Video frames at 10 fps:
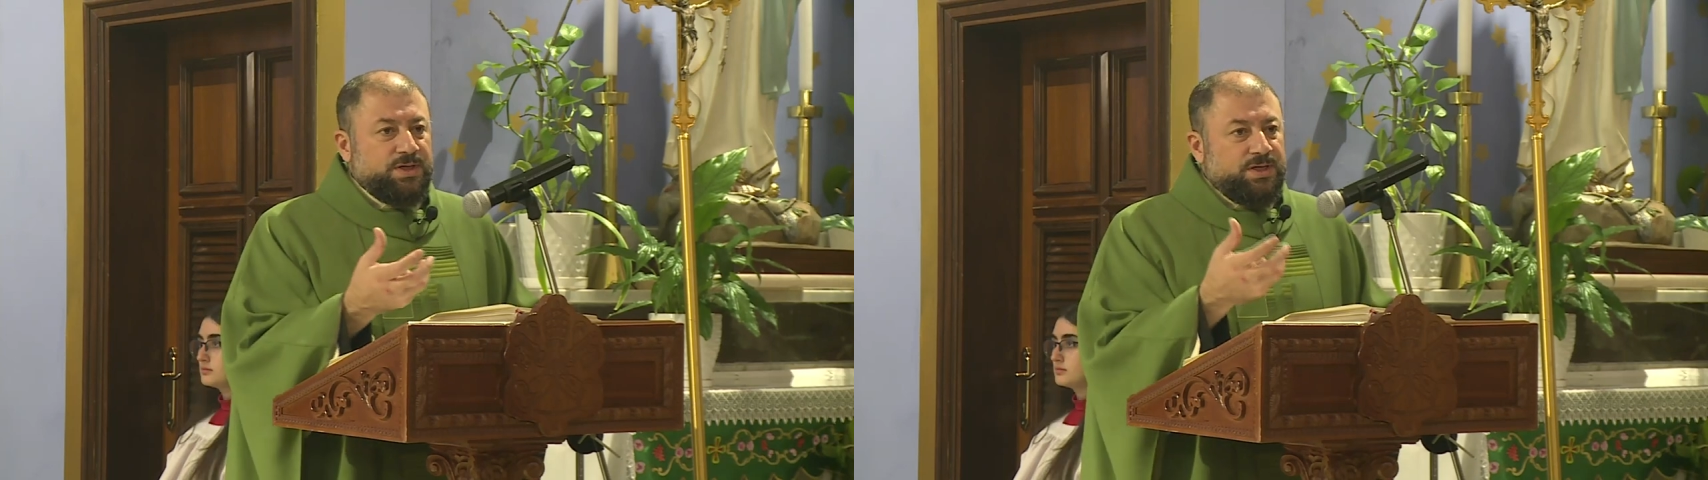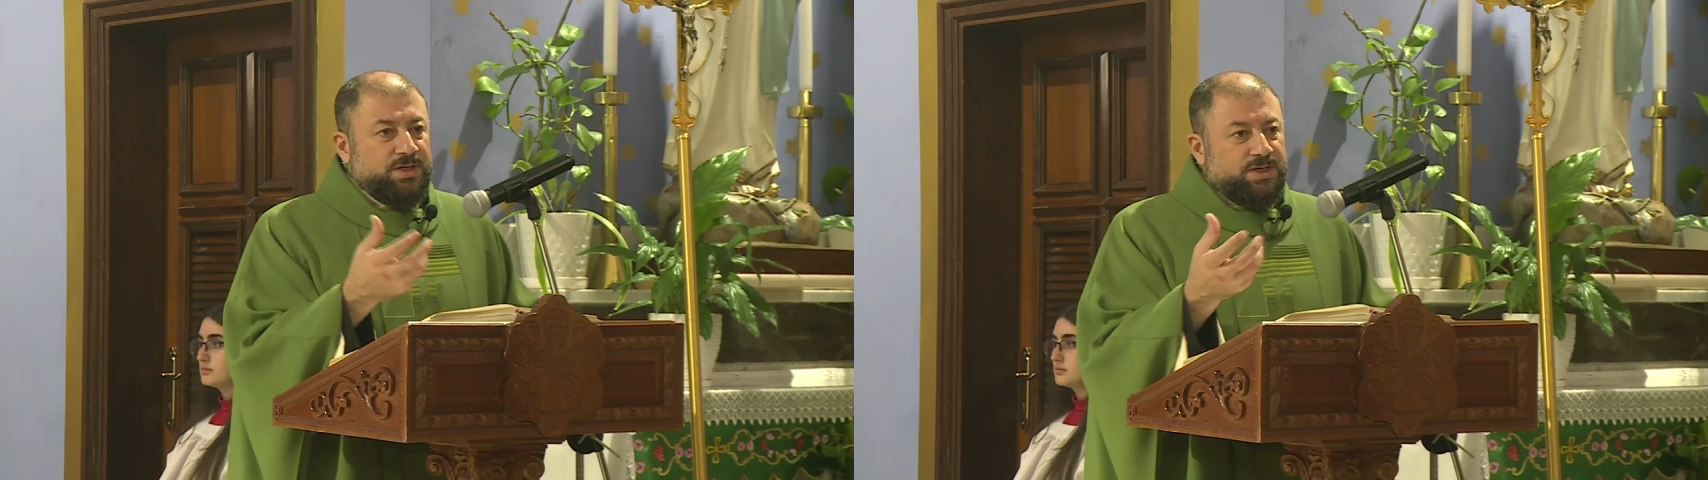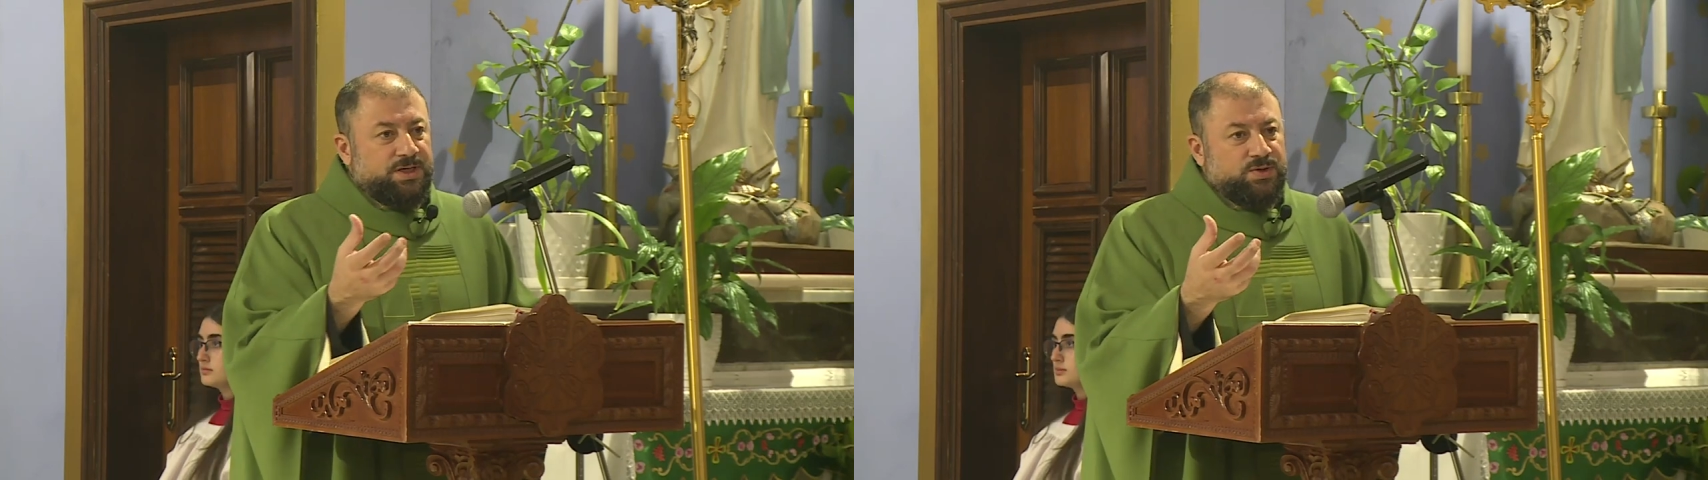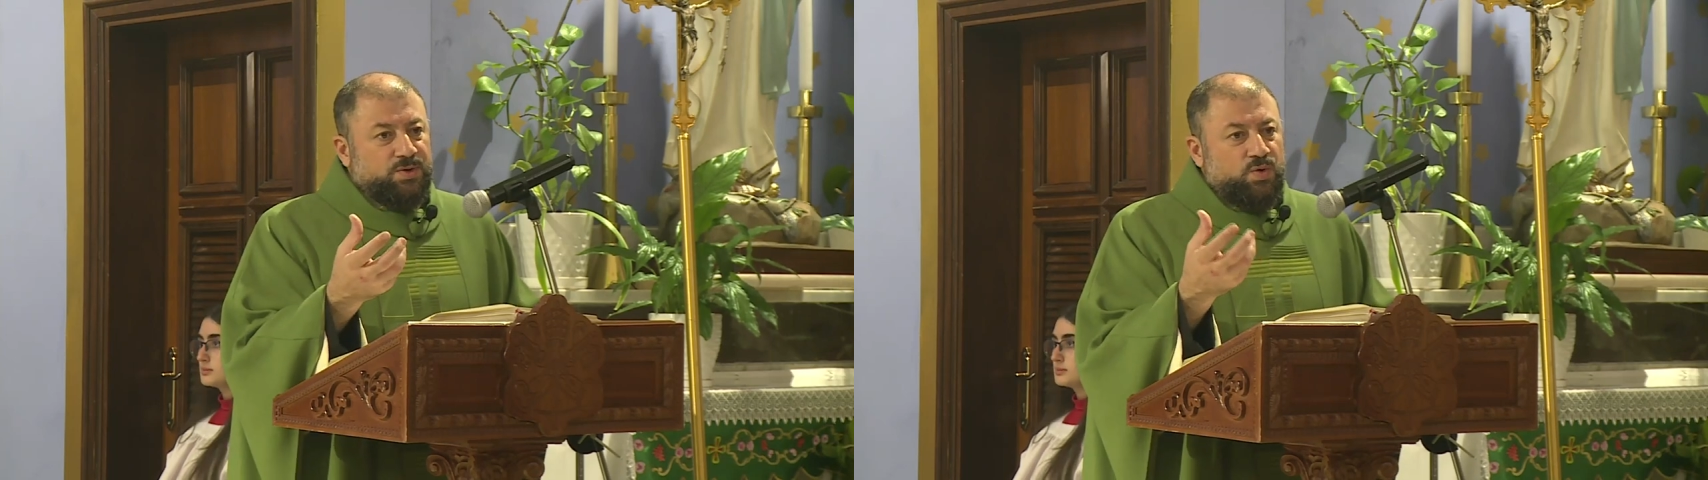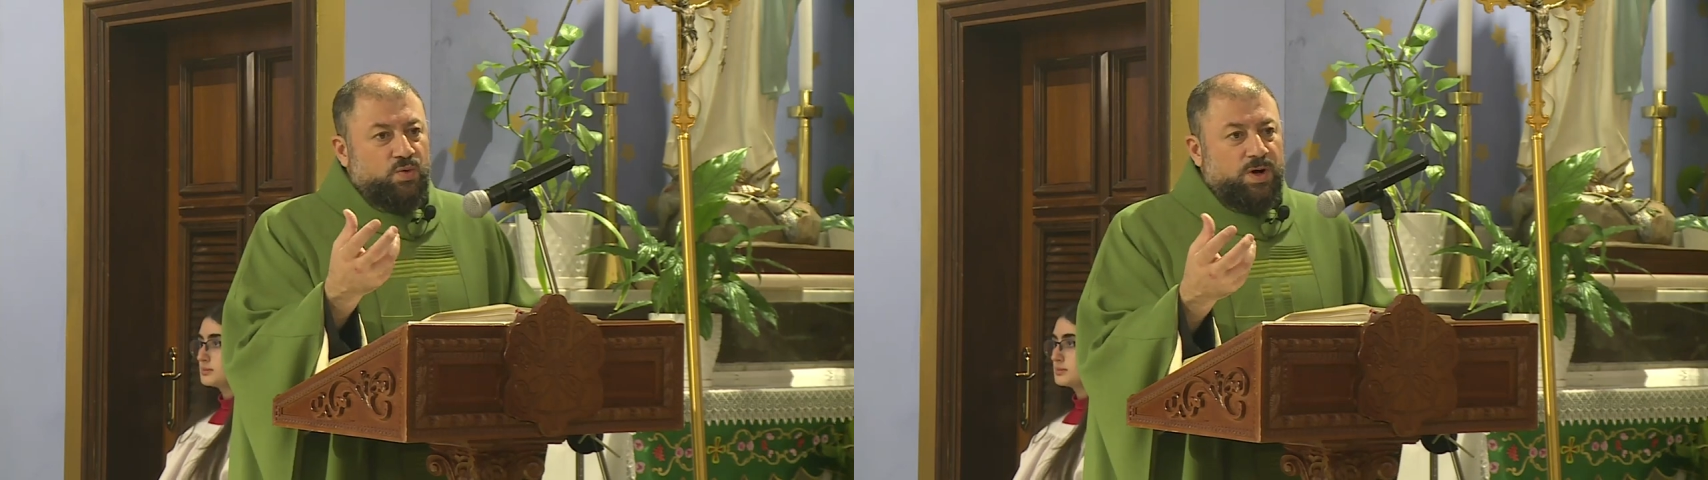الداعية إلى
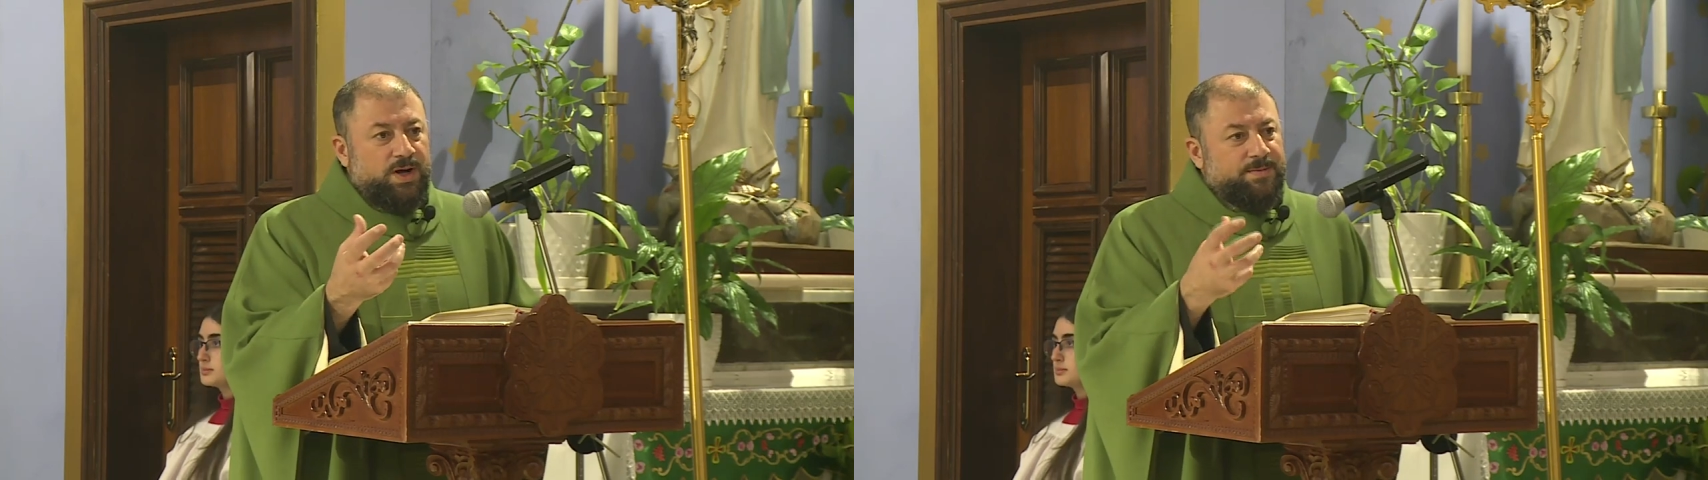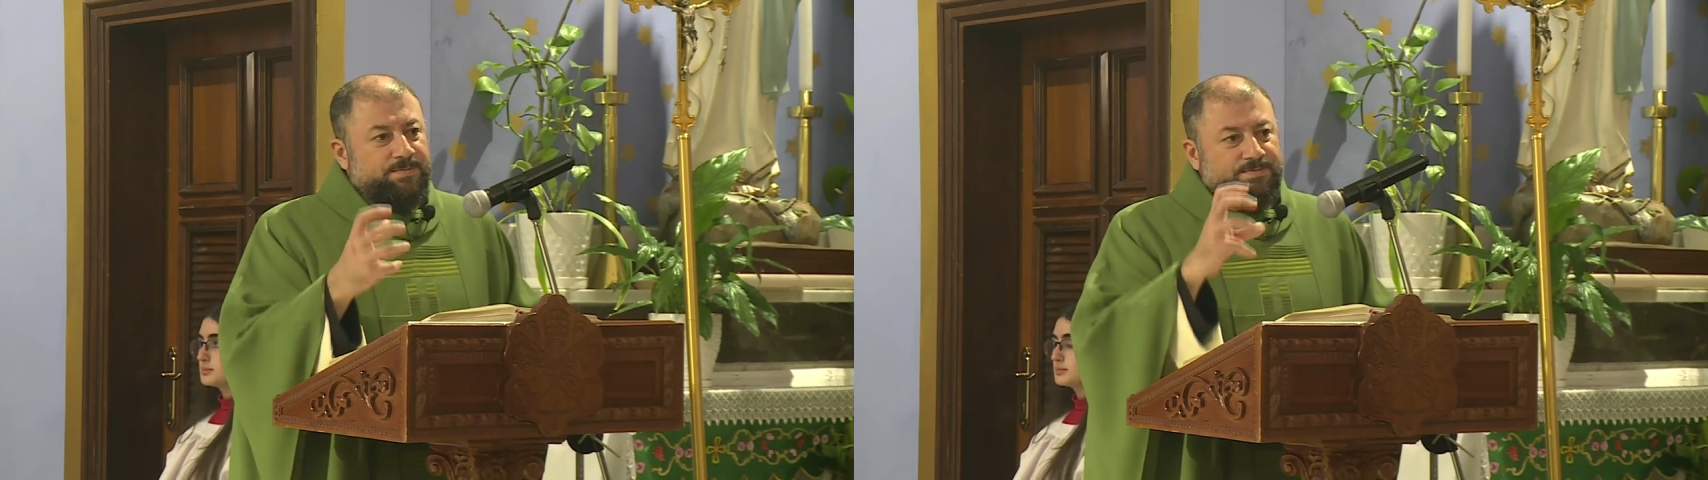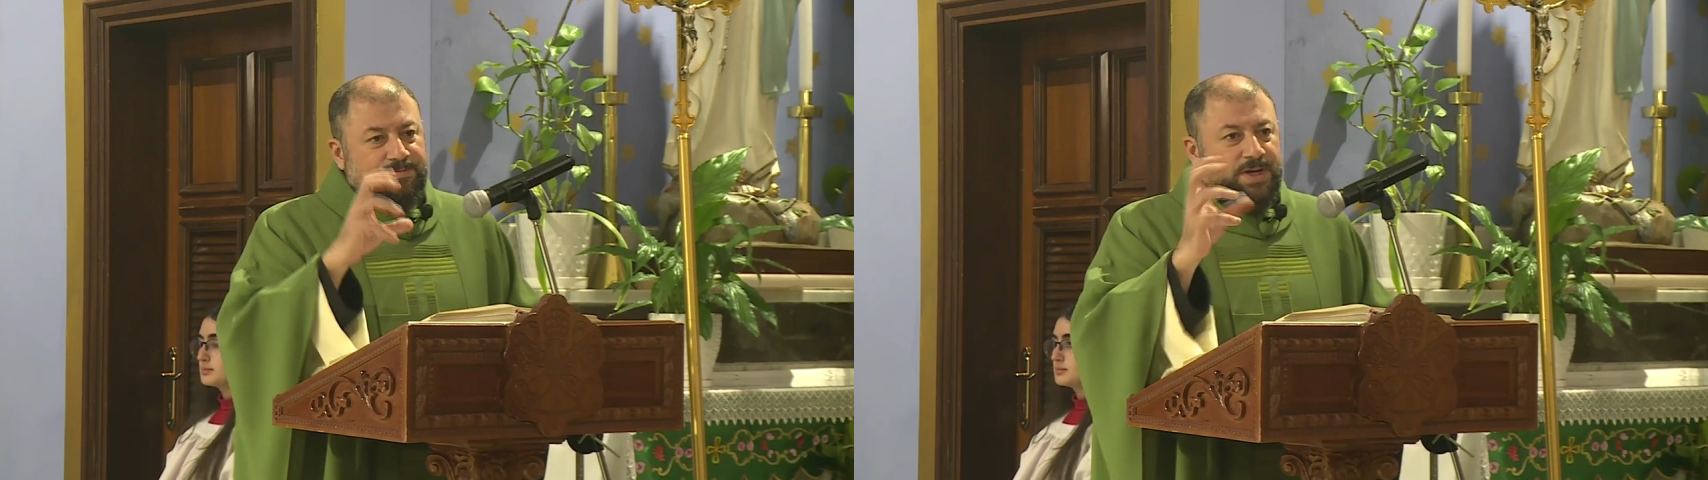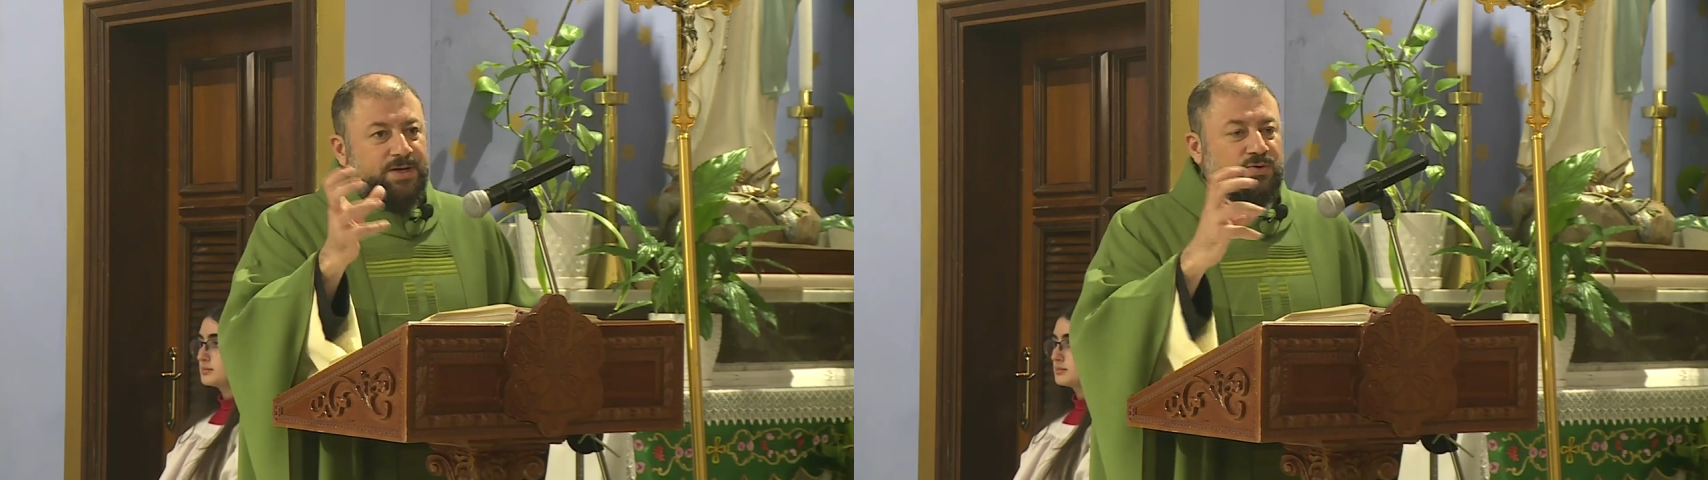الإيمان الصحيح